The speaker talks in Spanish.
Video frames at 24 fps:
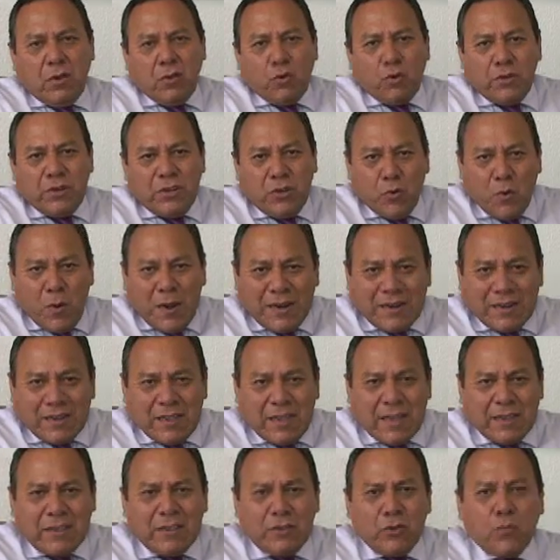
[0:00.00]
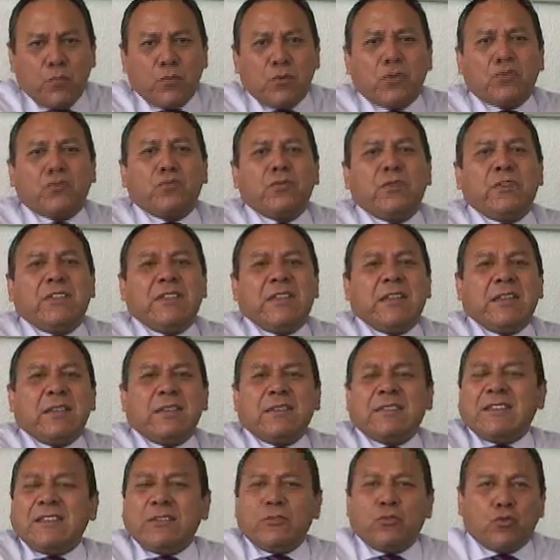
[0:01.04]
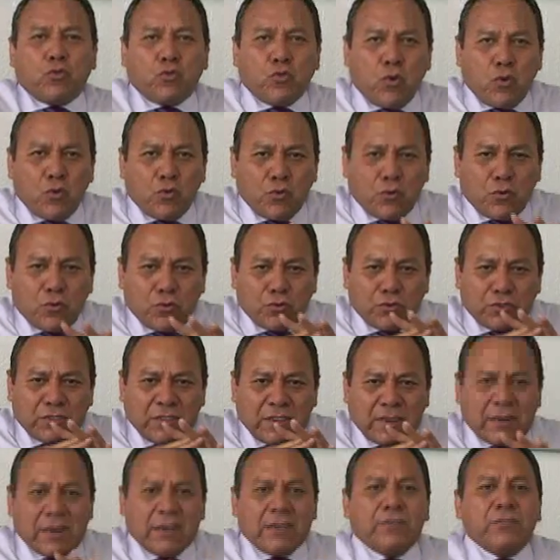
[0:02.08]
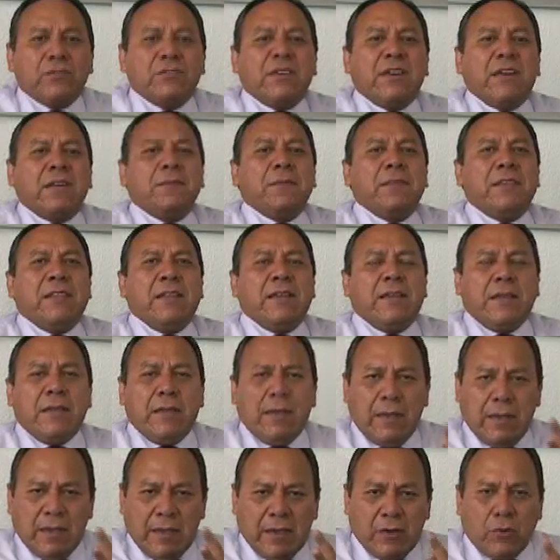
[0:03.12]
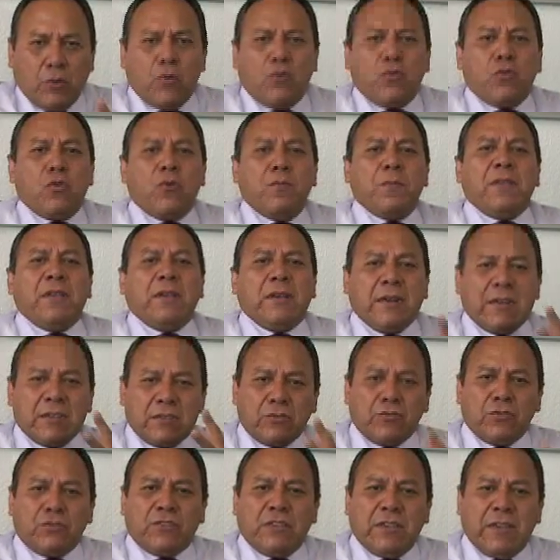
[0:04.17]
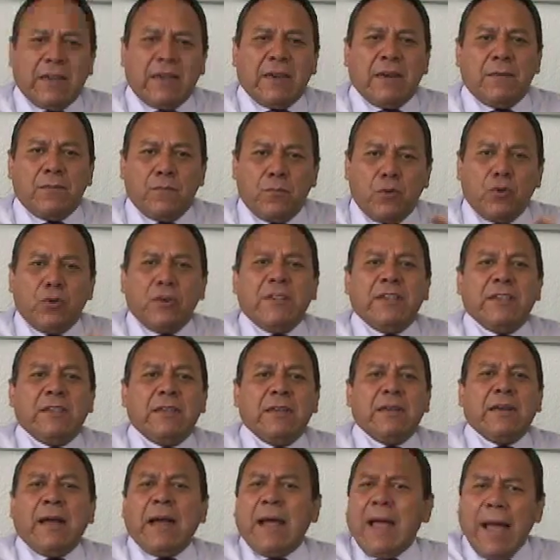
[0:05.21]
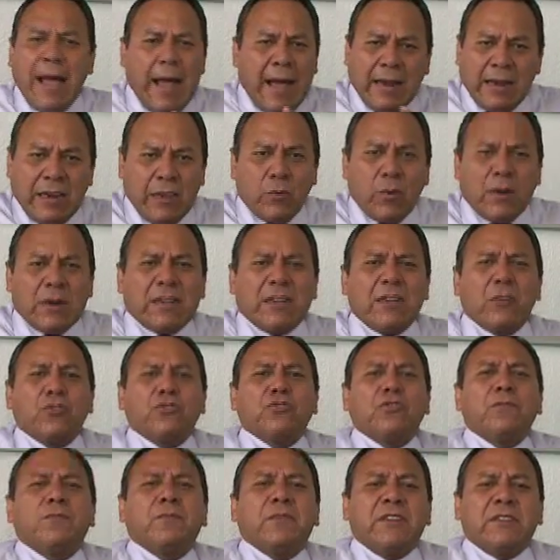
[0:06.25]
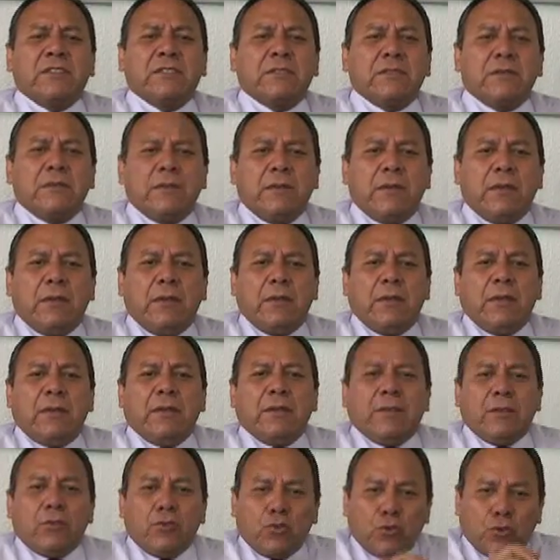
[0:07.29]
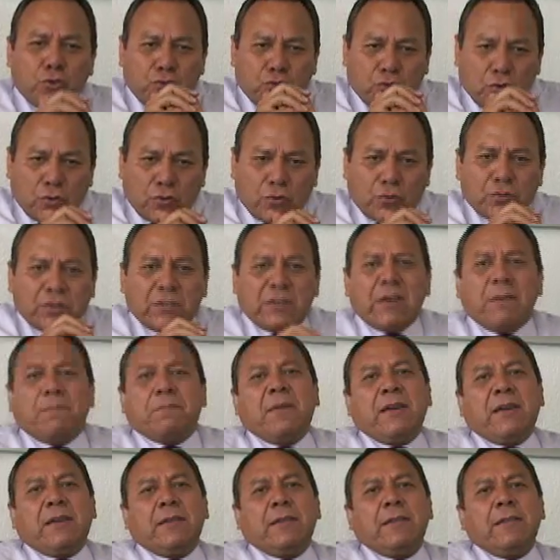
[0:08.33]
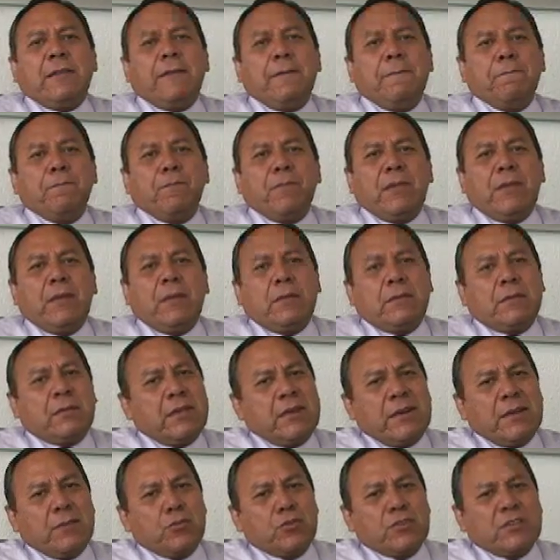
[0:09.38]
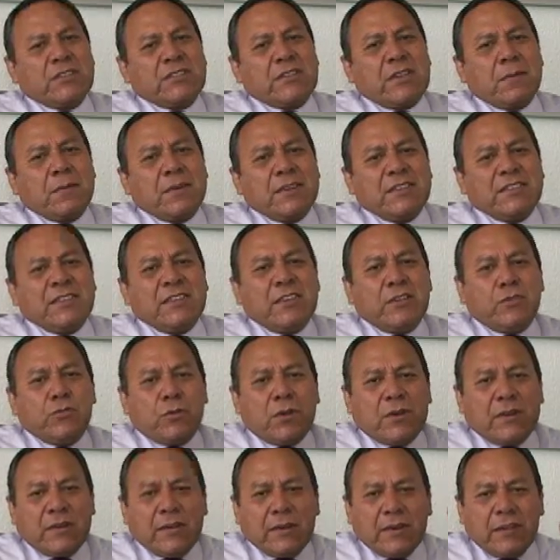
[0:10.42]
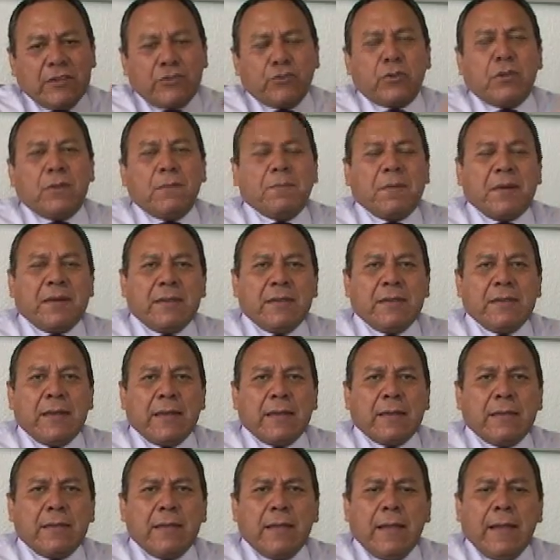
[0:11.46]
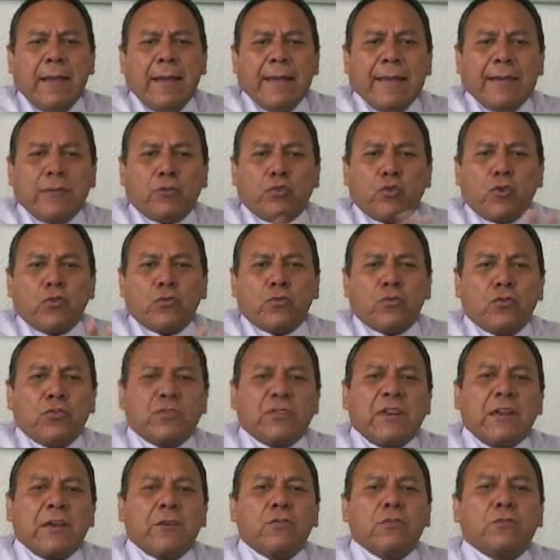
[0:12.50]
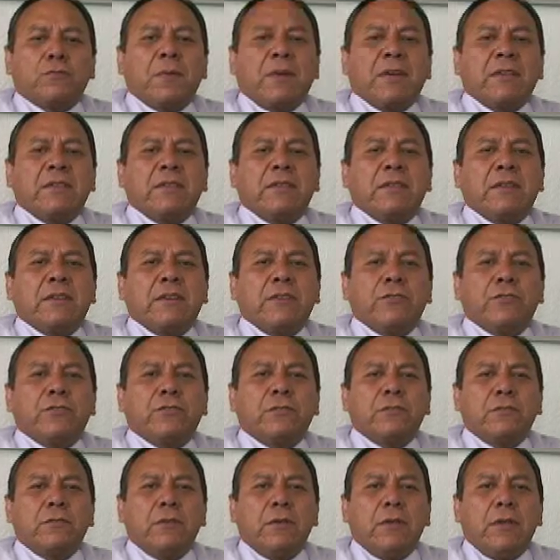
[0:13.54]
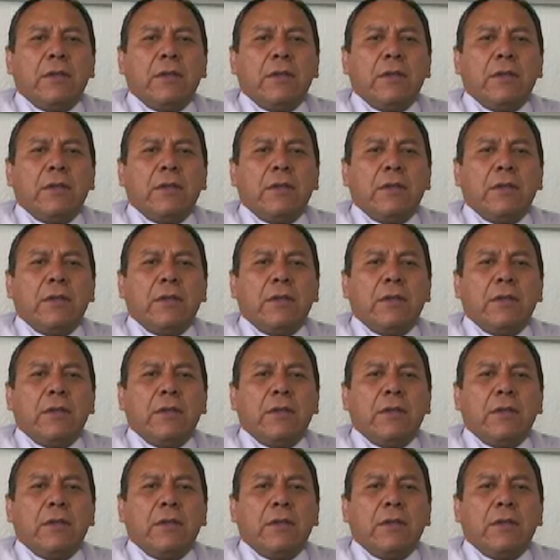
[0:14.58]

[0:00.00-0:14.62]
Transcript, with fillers: con igualdad de oportunidades en todos los terrenos de la vida, económica, social, política, al igual que los hombres. Nosotros en el PRD tenemos establecido el derecho de paridad en todos los cargos partidarios